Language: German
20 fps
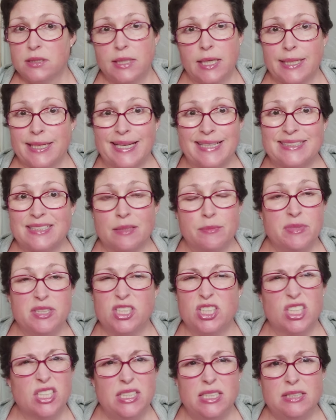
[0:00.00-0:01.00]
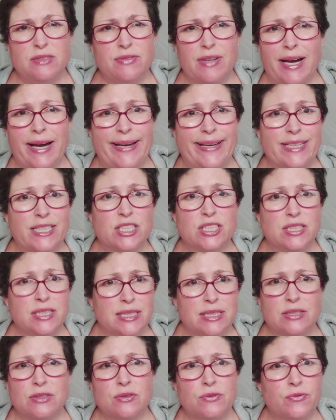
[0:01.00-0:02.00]
ja gestern mit Chillen war eigentlich
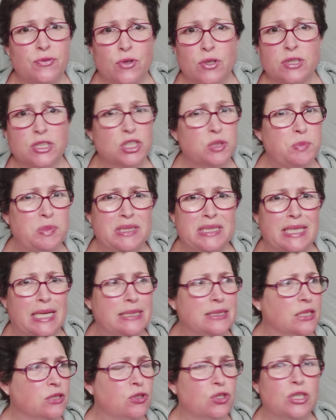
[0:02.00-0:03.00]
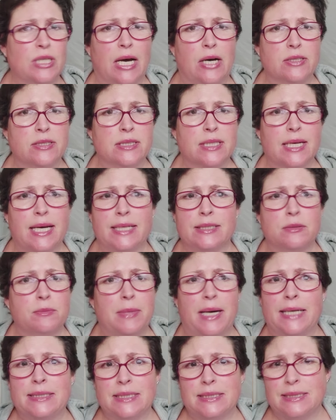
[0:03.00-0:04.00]
nicht so wirklich. Ich bin ganz durchs Haus gerannt und
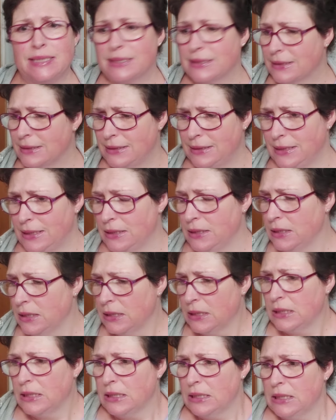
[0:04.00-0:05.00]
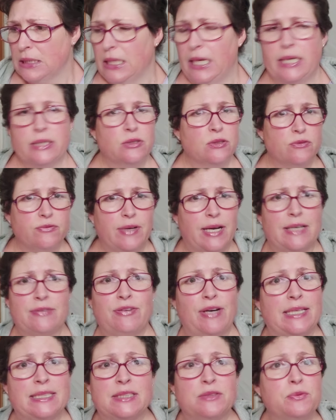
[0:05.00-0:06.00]
man hat es nicht gesehen. Also war
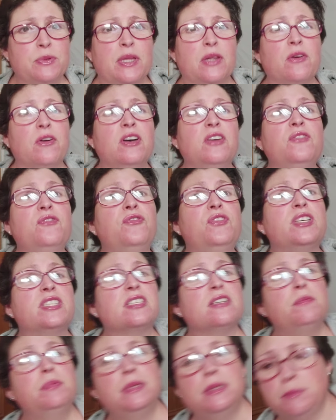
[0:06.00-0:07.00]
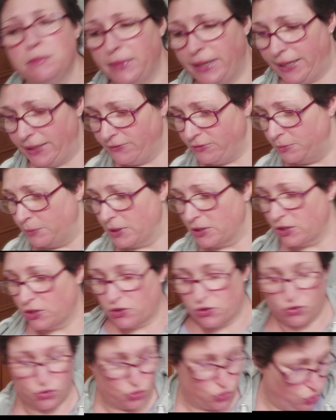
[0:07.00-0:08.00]
fast wie so Invisible Man, wie man
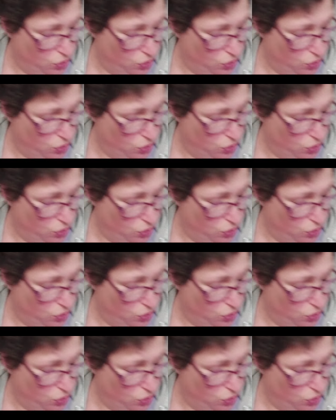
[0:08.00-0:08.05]
das so